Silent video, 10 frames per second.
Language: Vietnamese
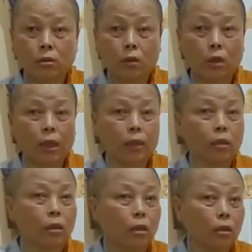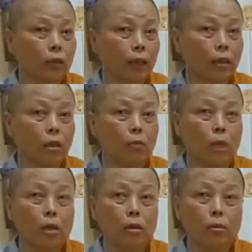Cho nó an tịnh hơn, tại vì
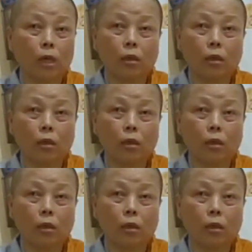mình